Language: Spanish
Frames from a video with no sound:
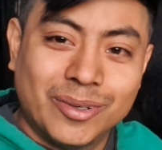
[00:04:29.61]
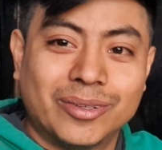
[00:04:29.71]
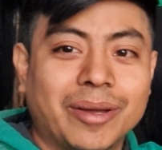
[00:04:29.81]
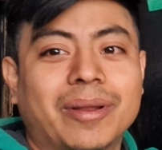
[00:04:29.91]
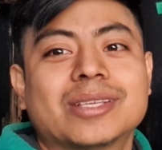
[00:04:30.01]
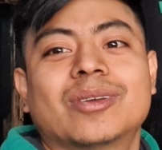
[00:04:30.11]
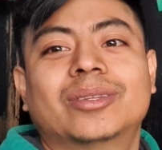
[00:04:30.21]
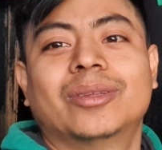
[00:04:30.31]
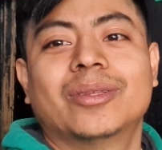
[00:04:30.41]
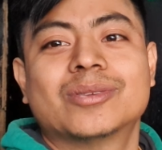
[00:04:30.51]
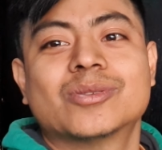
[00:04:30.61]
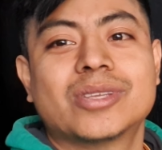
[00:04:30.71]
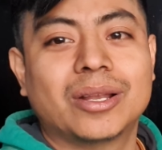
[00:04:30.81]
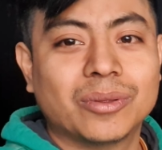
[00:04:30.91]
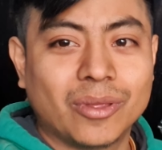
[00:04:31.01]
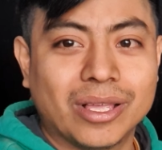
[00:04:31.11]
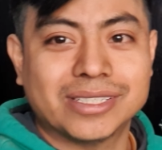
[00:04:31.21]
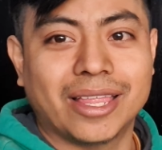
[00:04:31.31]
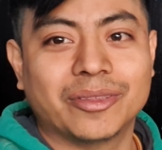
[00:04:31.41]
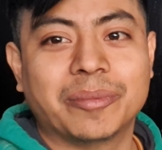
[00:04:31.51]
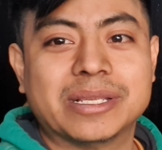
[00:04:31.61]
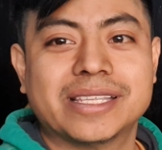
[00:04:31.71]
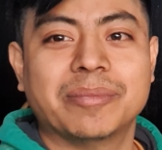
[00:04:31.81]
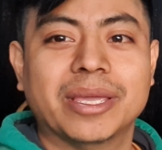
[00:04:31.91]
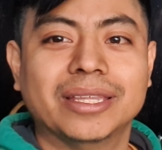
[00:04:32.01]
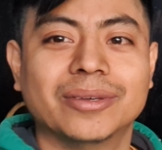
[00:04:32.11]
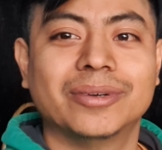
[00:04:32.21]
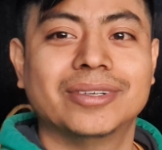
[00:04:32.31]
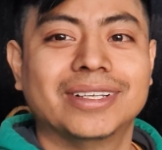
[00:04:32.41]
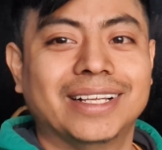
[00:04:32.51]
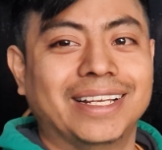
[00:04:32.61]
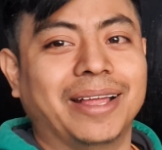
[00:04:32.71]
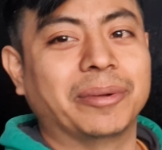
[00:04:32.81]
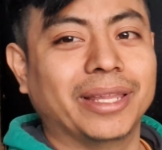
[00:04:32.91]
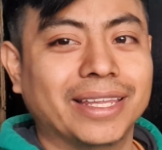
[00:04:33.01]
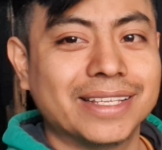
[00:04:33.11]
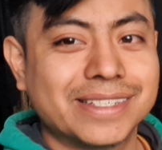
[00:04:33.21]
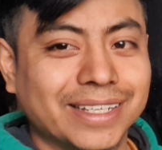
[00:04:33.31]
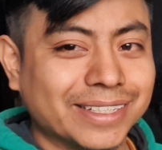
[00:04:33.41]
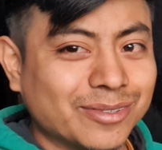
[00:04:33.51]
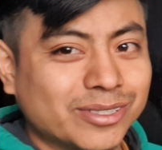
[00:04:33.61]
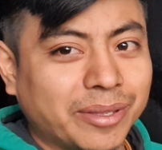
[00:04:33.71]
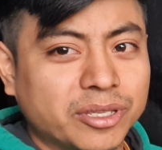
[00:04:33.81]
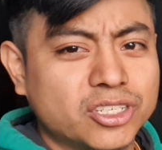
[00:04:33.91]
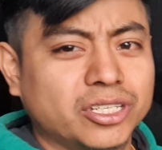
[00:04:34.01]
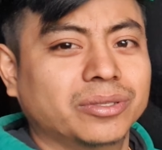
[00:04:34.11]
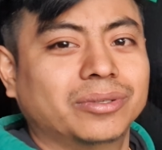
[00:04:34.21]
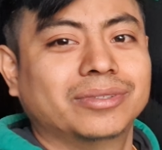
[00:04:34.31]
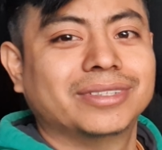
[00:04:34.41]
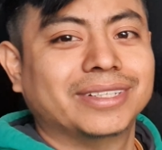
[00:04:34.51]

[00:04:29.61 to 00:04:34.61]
Un abrazo a todos, un saludo hasta donde me estén viendo. La verdad es que esto está bien chido.